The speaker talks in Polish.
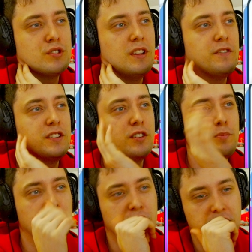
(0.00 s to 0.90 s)
już nie
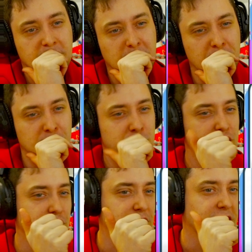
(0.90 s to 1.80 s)
wydropicie. Nie wiem,
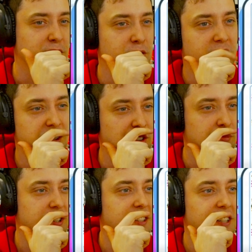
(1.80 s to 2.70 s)
czy to jest akurat
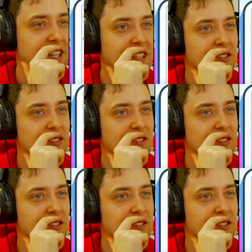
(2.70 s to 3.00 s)
dobry trade.